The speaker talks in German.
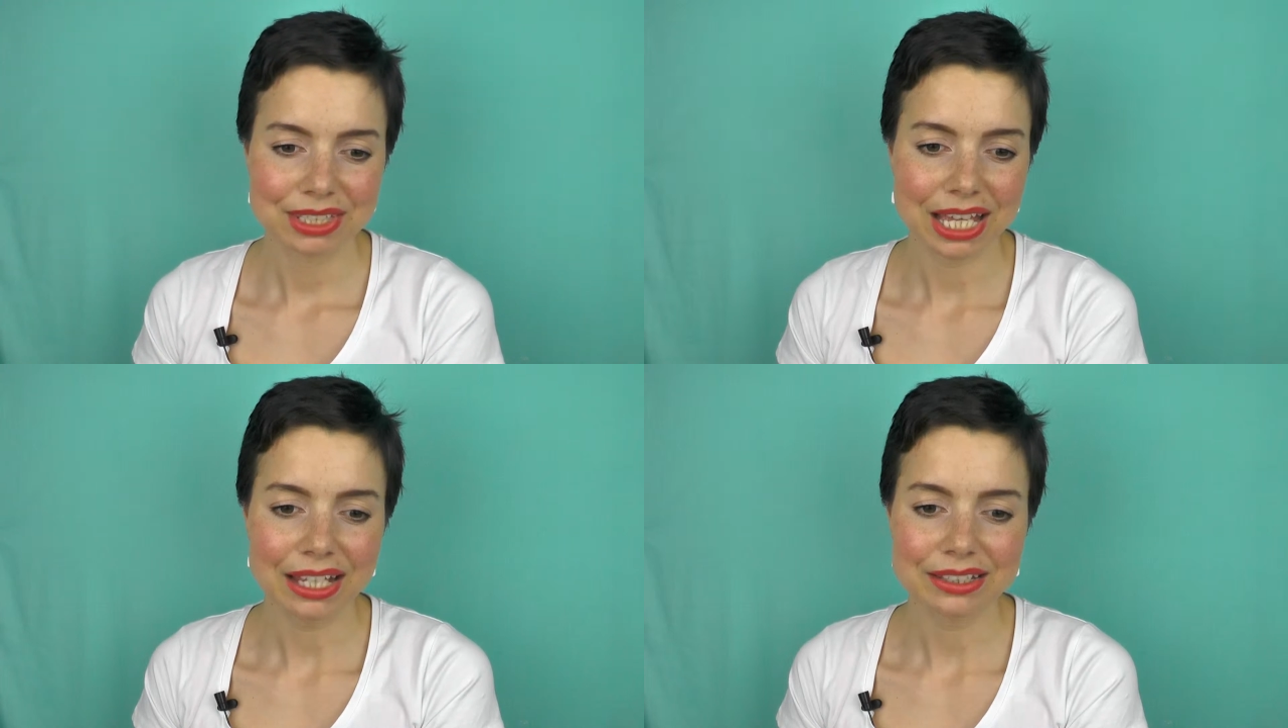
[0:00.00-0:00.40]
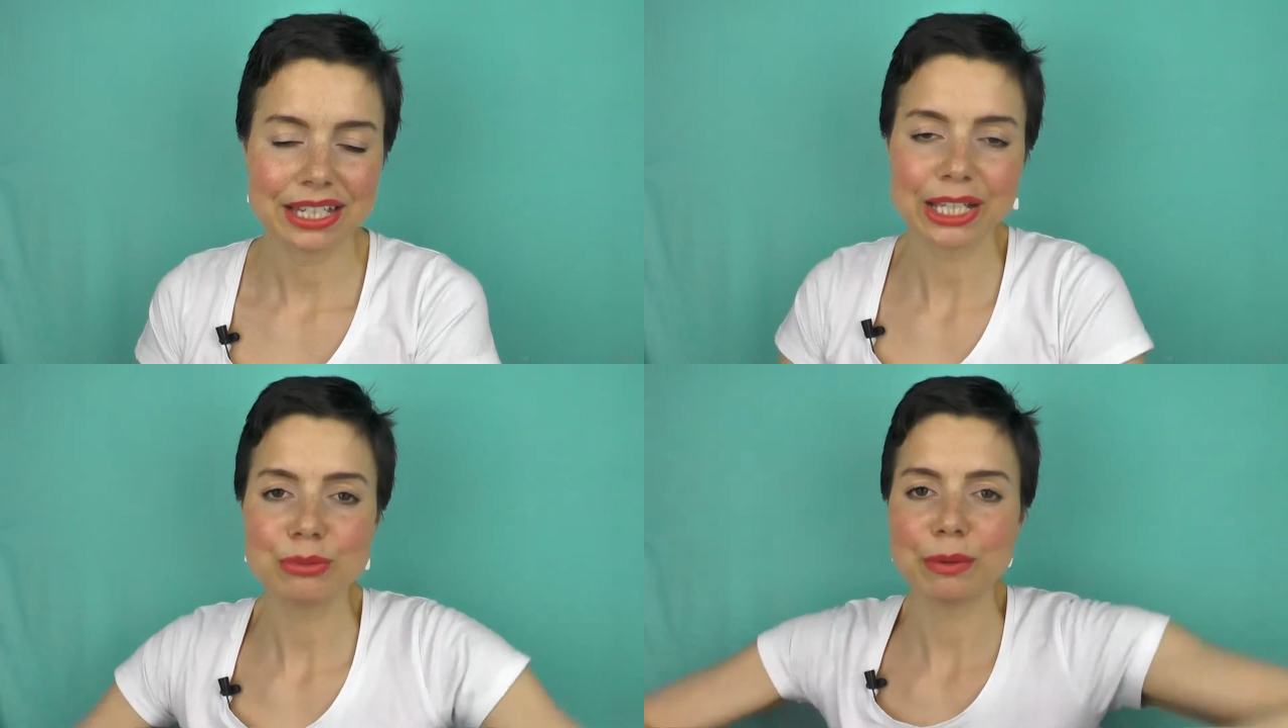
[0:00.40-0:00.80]
ja, die
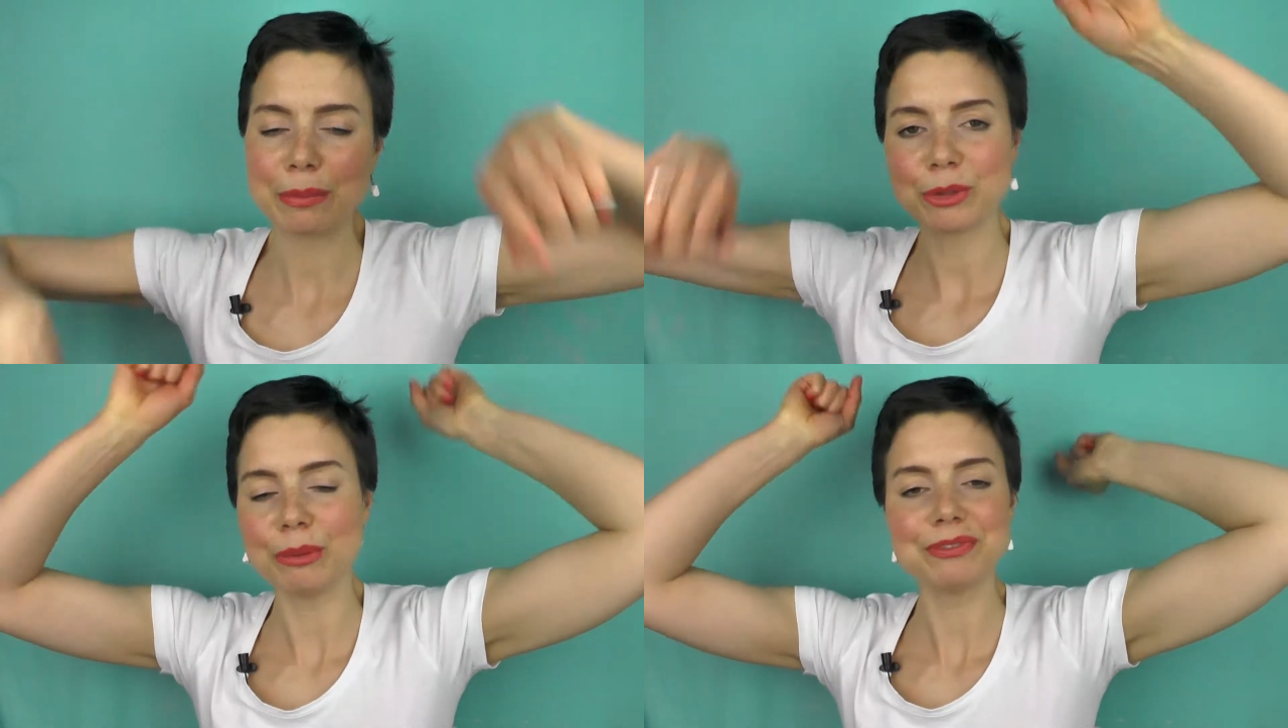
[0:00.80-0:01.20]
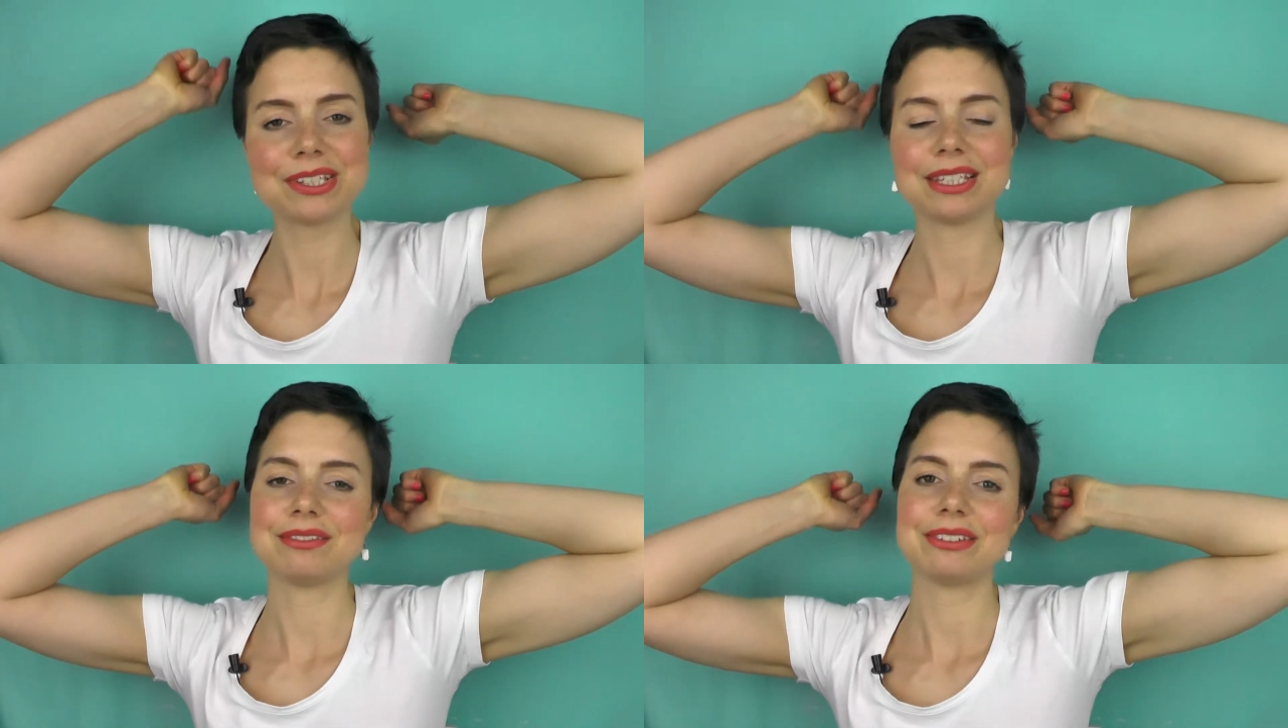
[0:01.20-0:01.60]
Decke über meinem Kopf
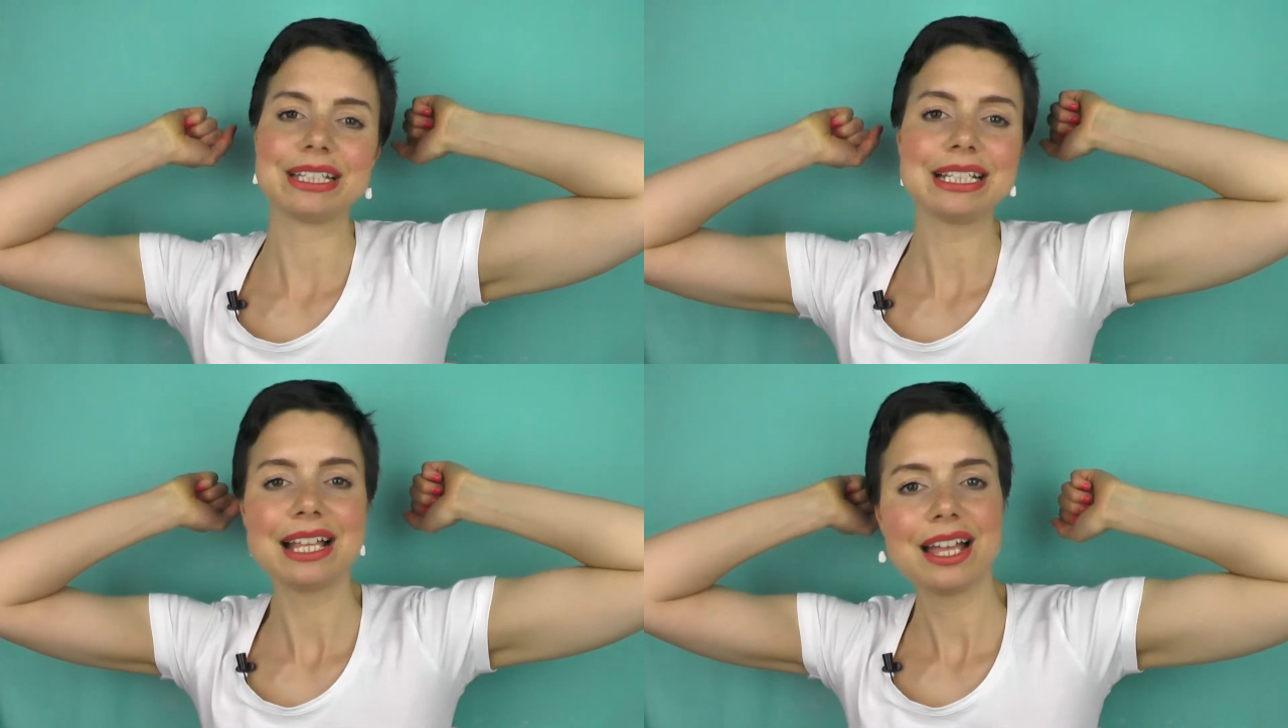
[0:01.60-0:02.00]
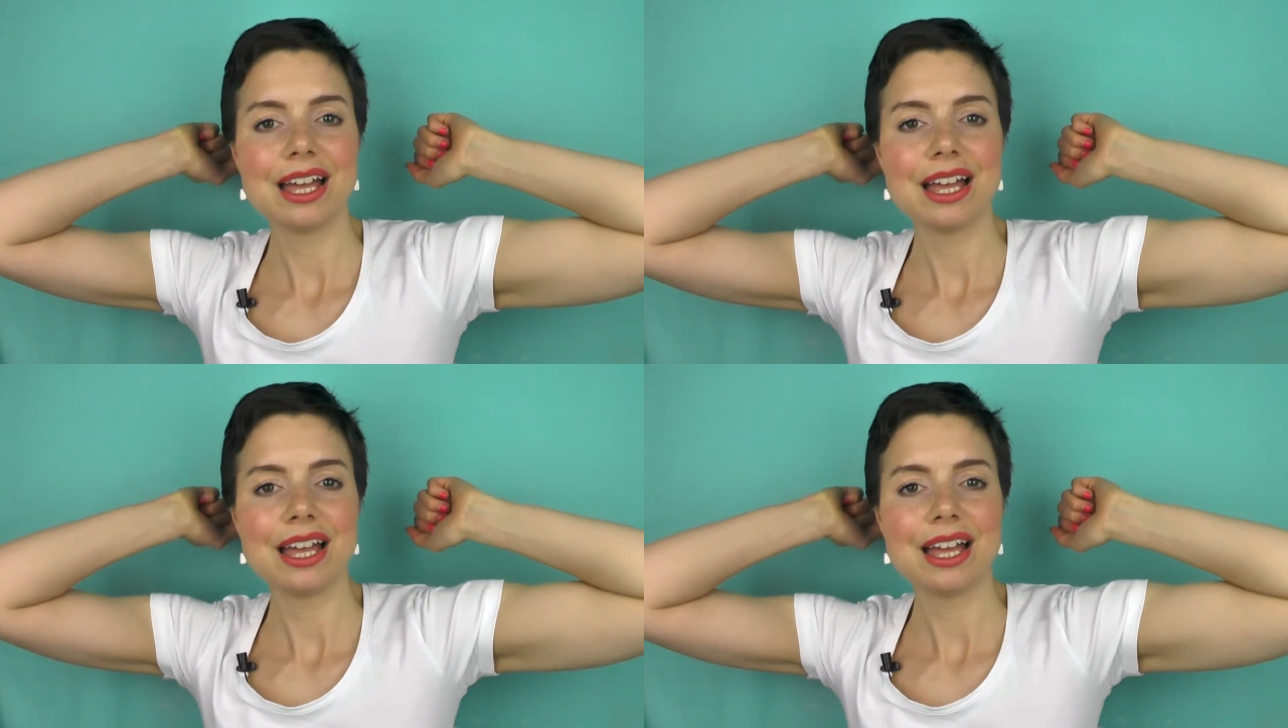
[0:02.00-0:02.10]
ziehen will.